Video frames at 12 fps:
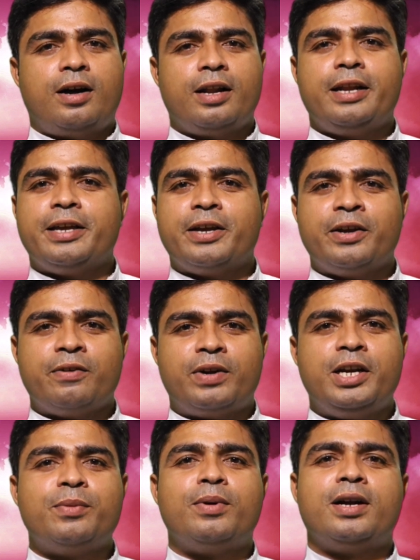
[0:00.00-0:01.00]
ஆலய
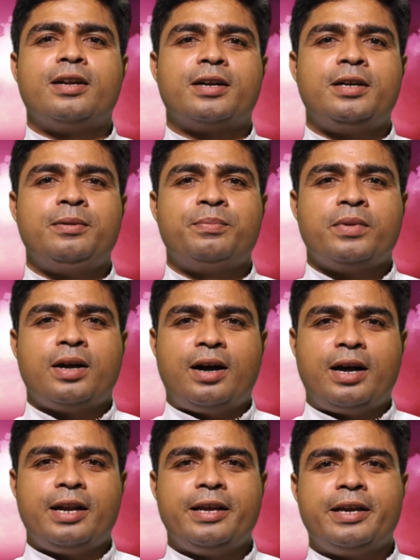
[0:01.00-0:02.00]
வழிபாடுகள்
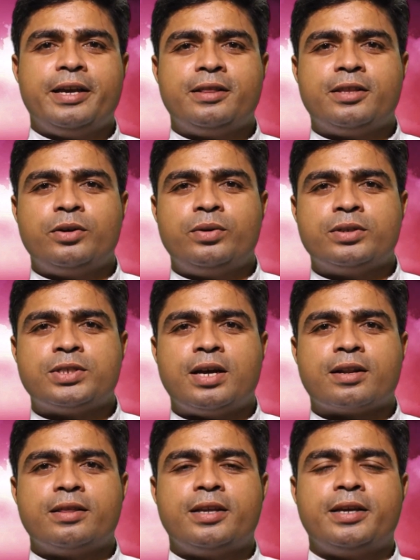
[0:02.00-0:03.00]
ஆலயத்தின்
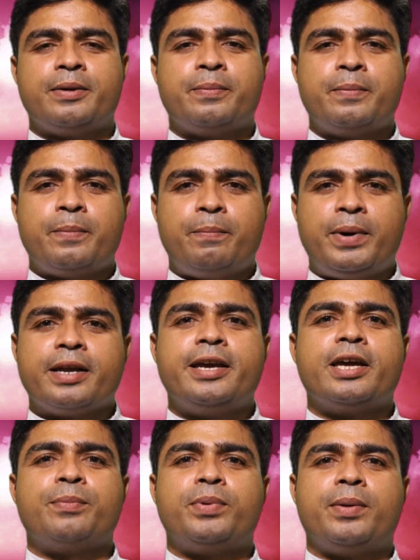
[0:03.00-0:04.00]
சார்ந்த
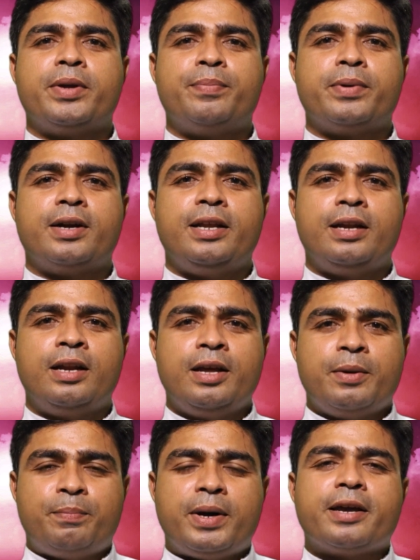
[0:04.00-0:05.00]
பங்கேற்பு அமைப்புகளில்
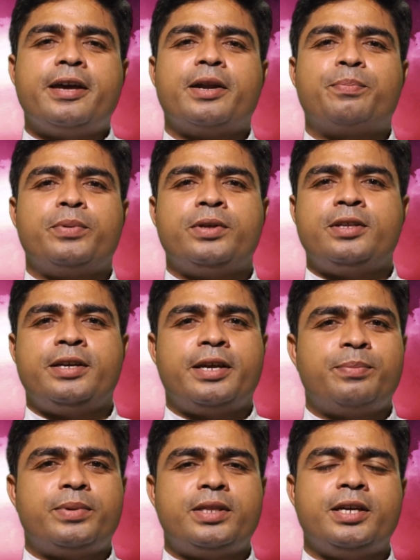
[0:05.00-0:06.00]
பங்கேற்பது
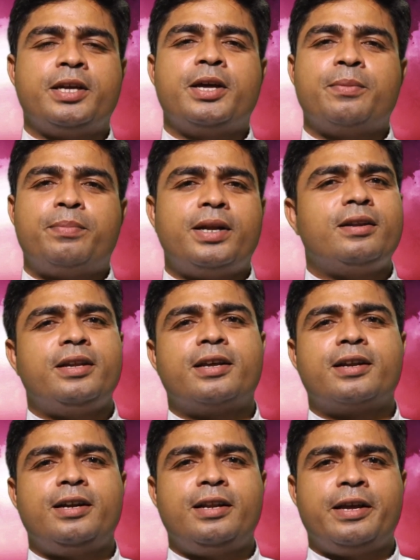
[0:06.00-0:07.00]
என்பது பல
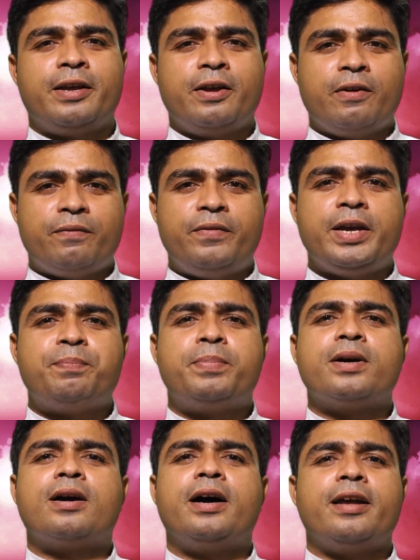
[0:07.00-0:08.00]
நேரங்களிலே
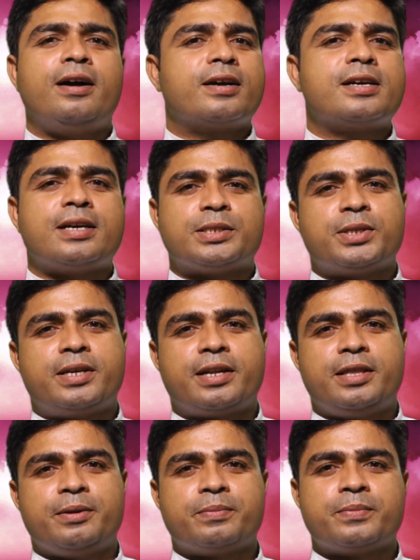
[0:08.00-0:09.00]
வேப்பங்காயாக
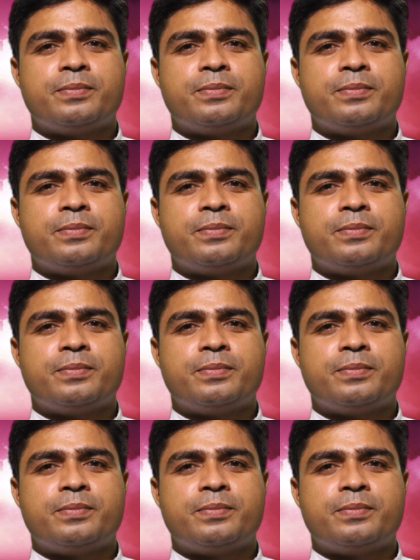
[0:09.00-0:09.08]
கசக்கிறது